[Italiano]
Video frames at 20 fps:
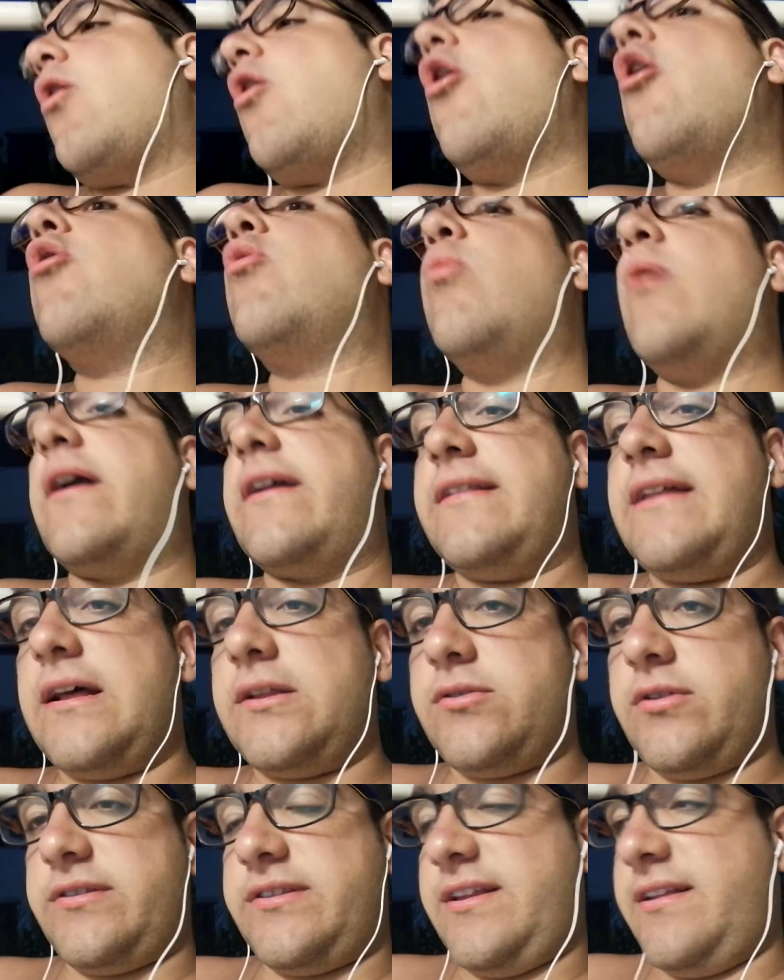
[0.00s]
ho
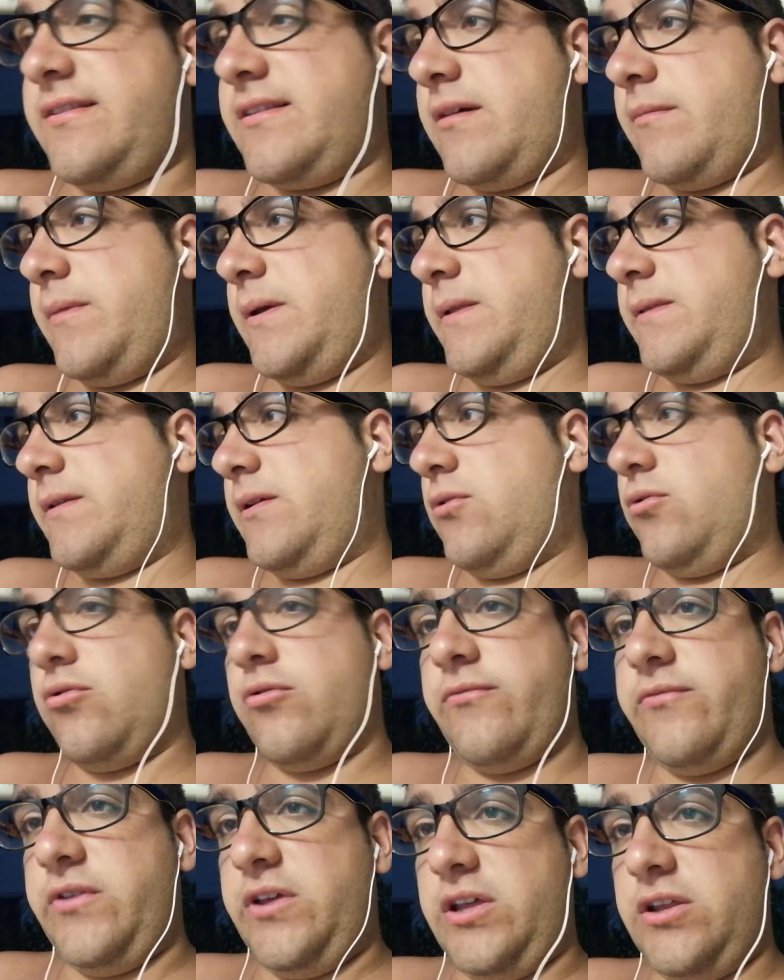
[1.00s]
guardato attentamente i
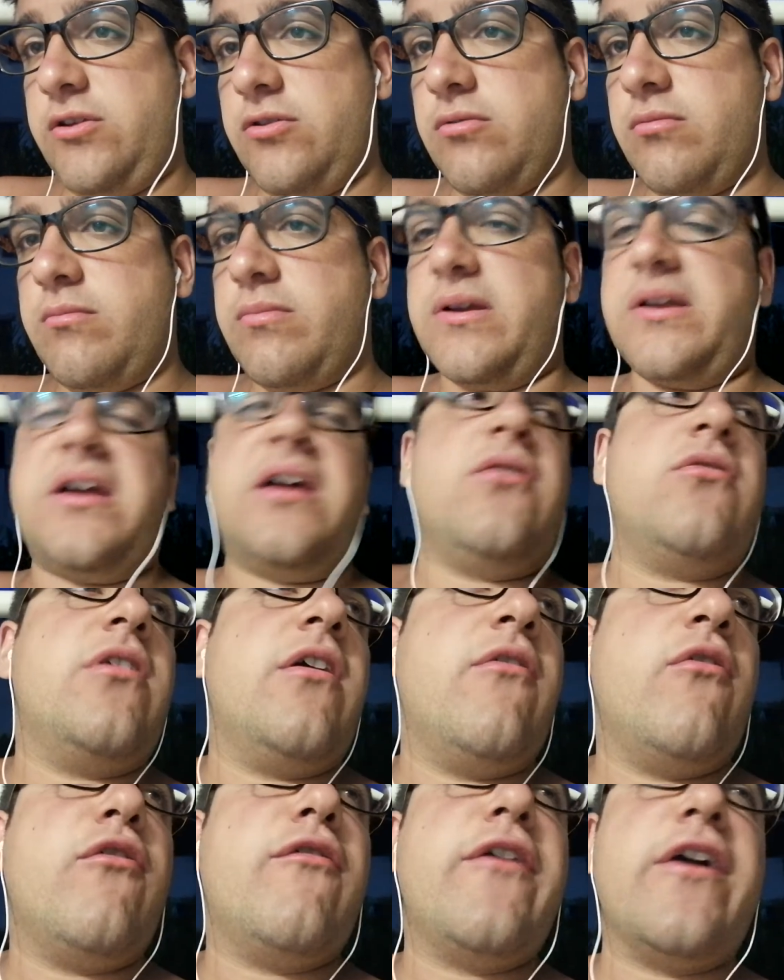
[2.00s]
loro video perché non
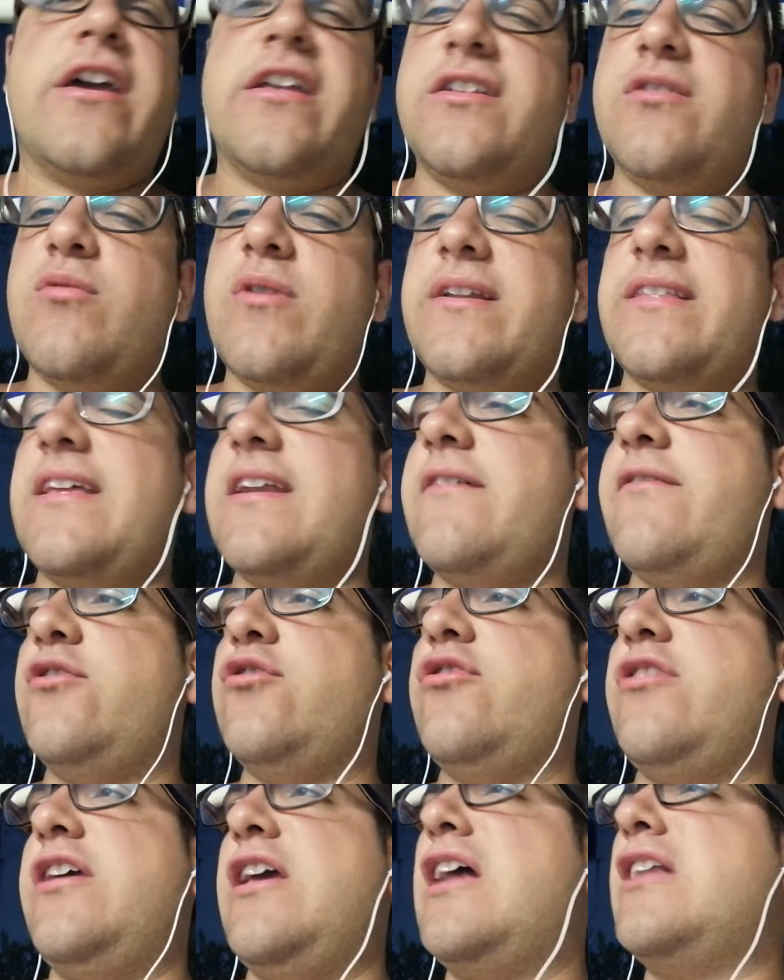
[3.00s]
avevo voglia di guardare i
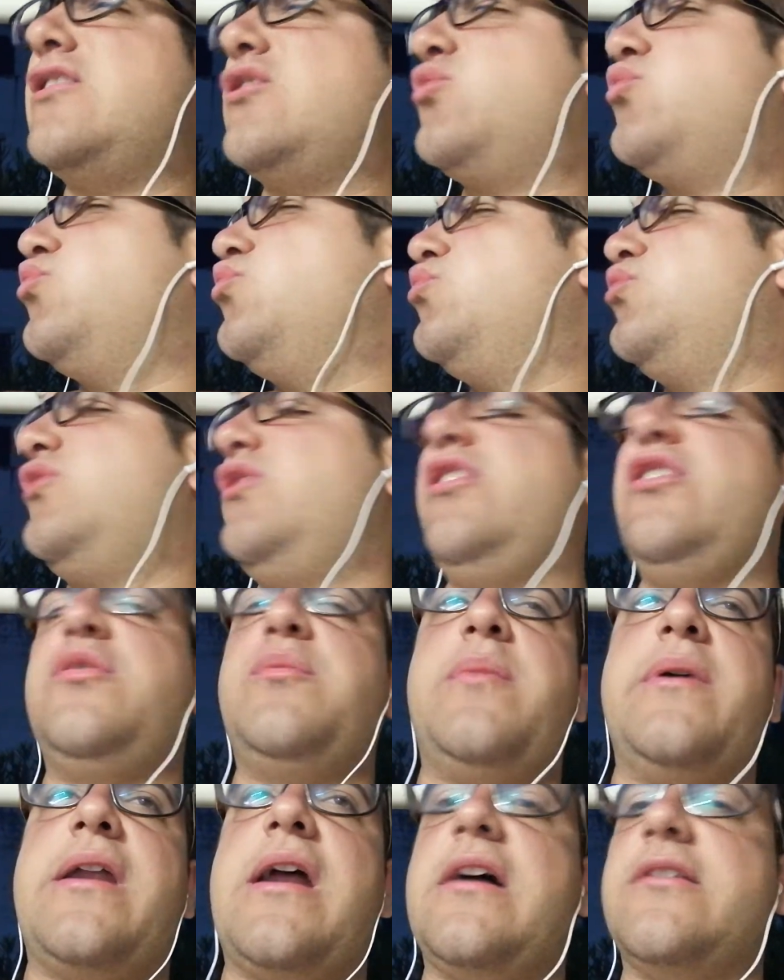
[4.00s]
video degli altri, tutti
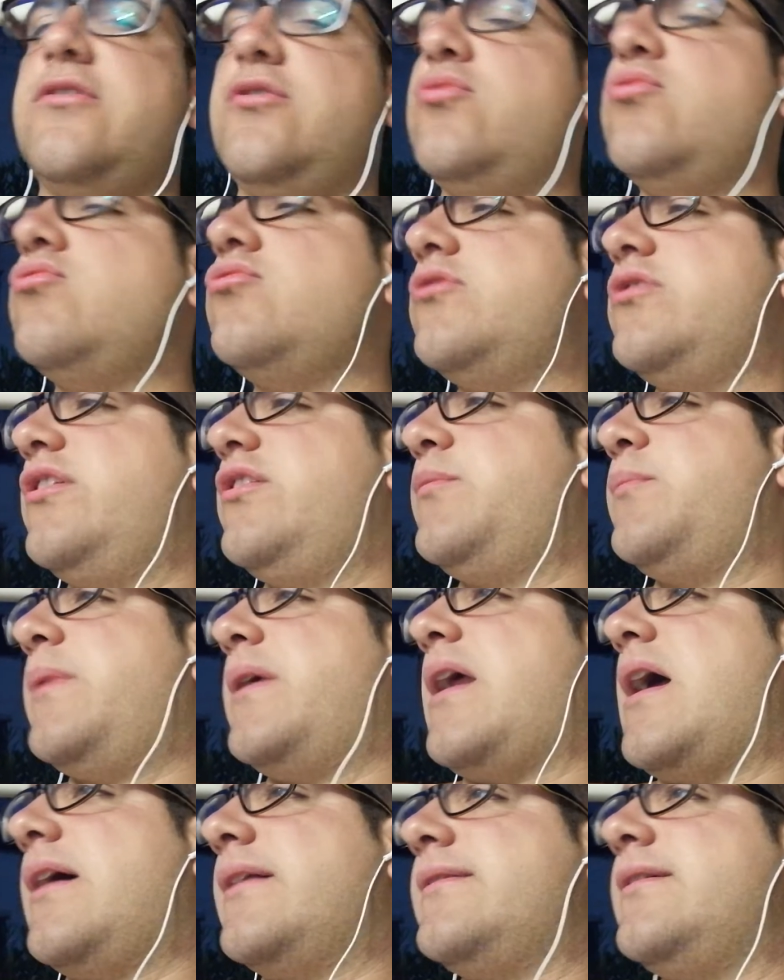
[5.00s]
disperati, tutti
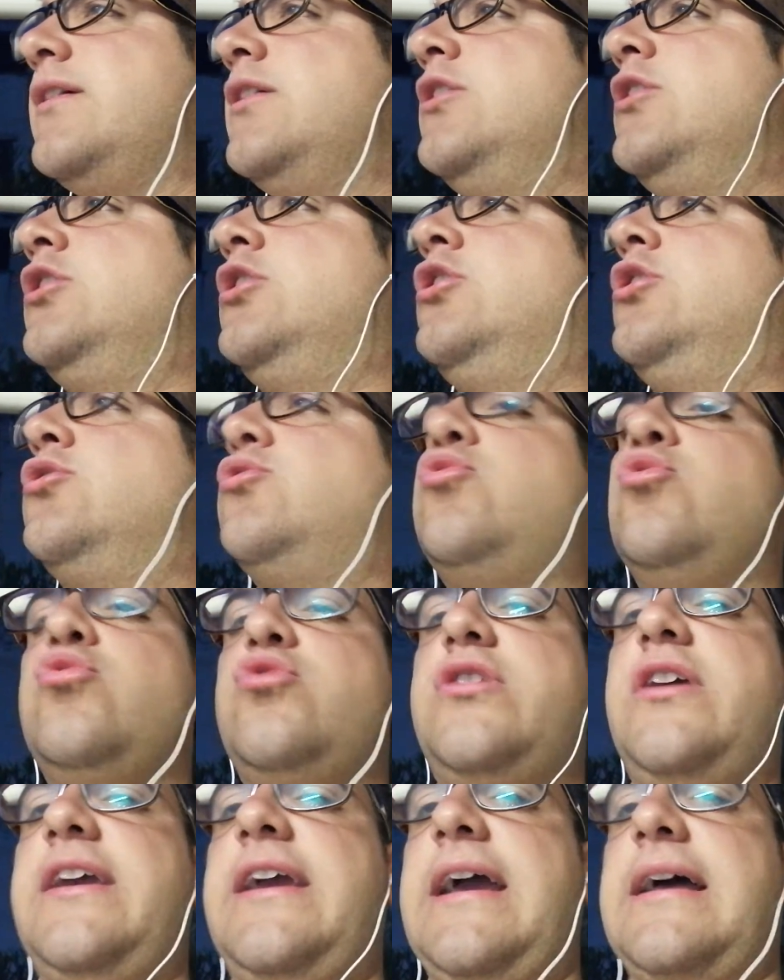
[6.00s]
disperati,
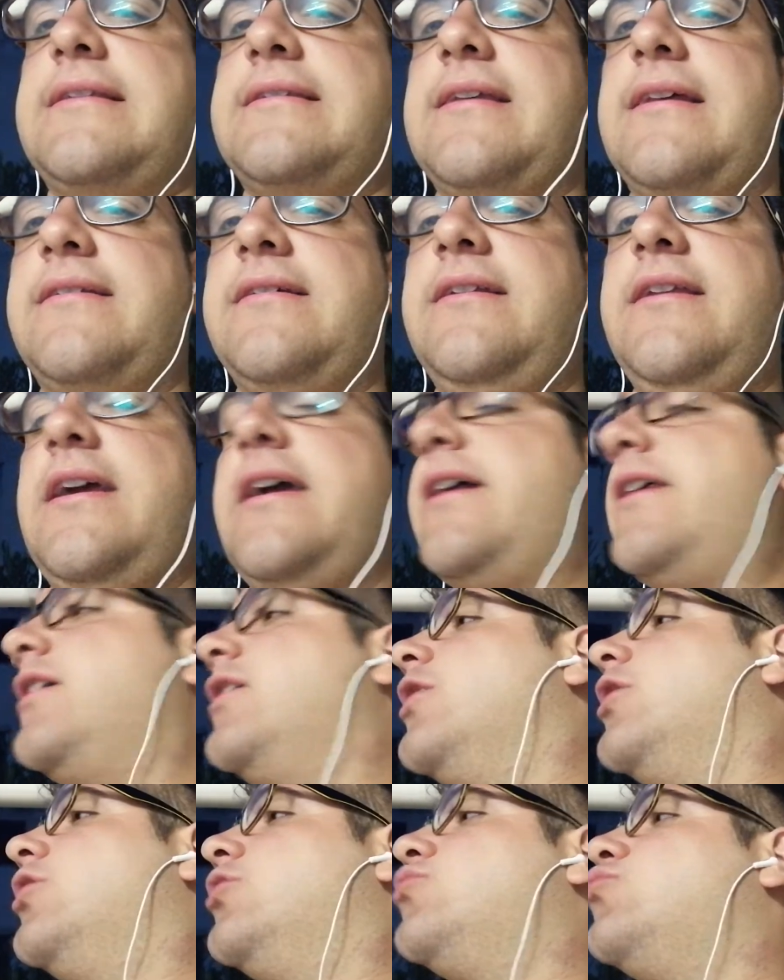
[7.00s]
tutti incazzati neri,
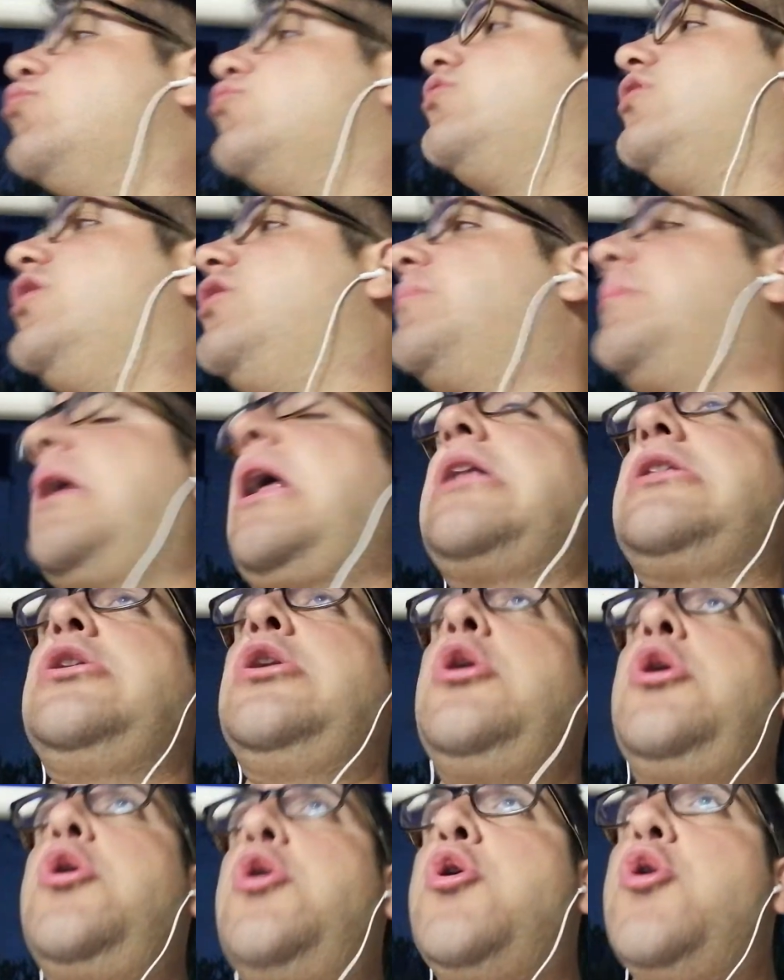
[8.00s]
tutti disperati.
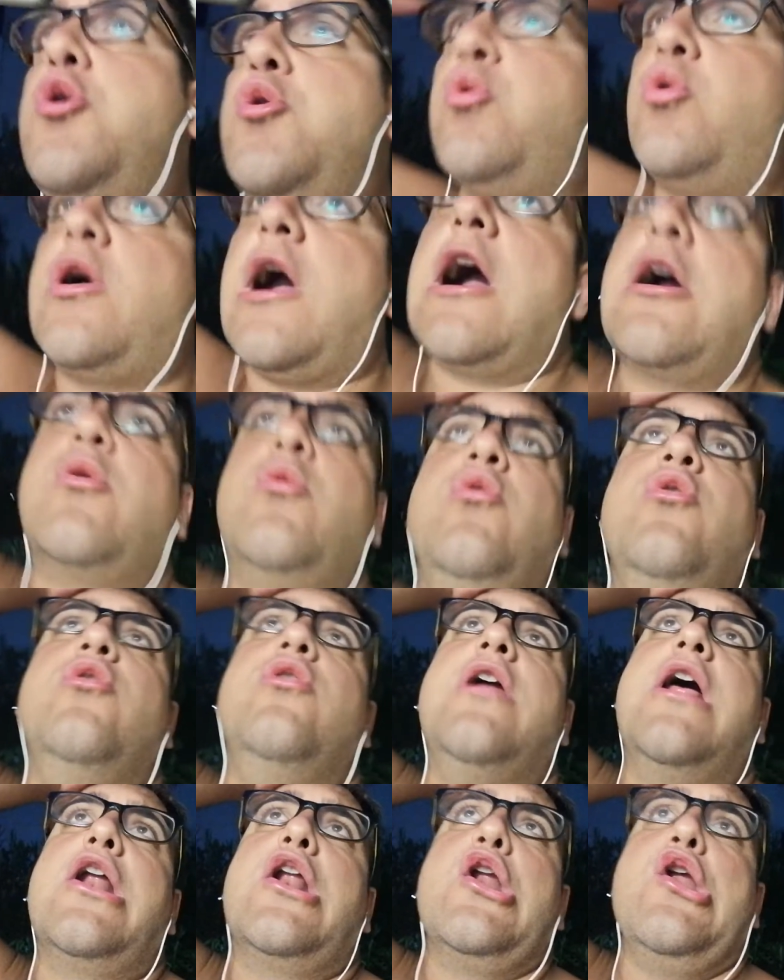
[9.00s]
Lukaku
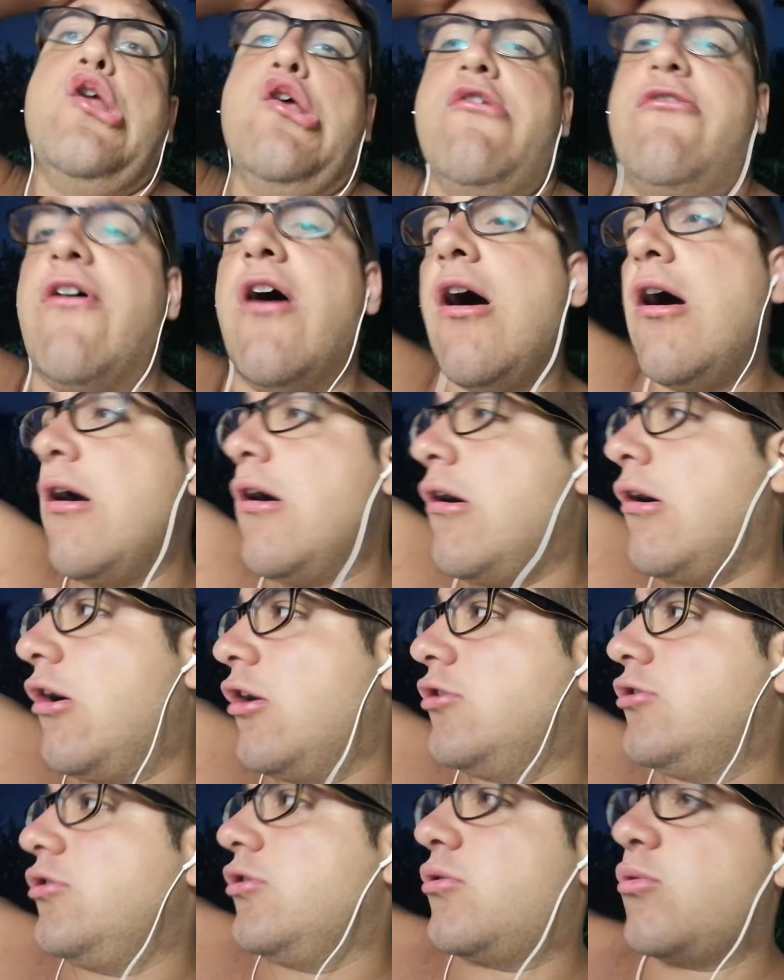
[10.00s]
non arriva,
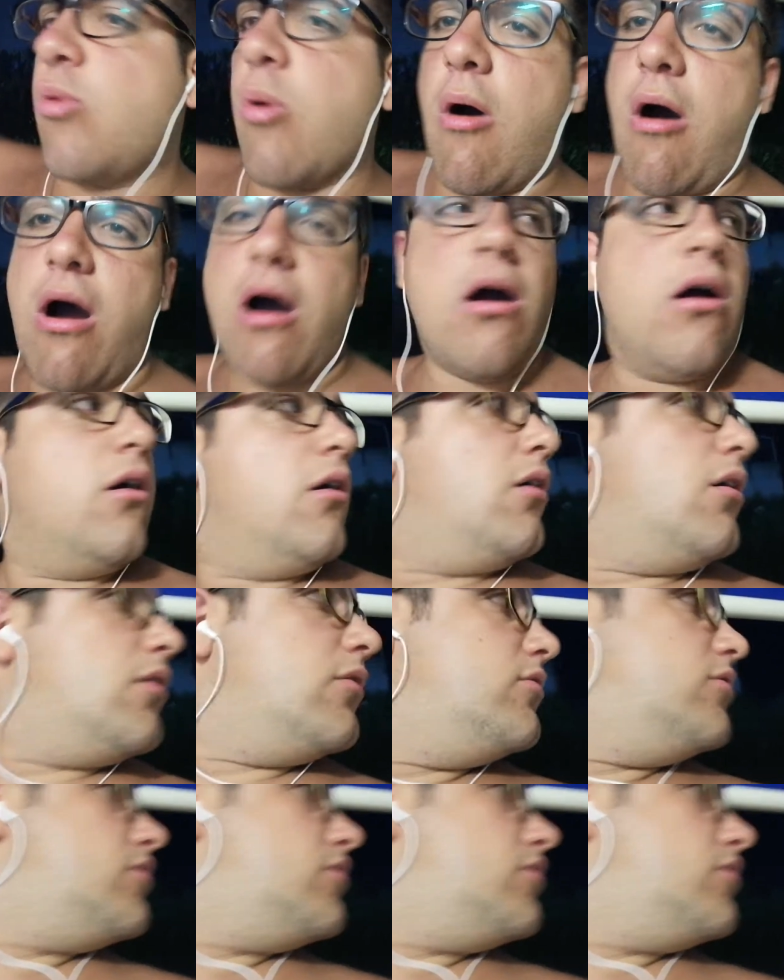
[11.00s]
è eh, di qua, è eh,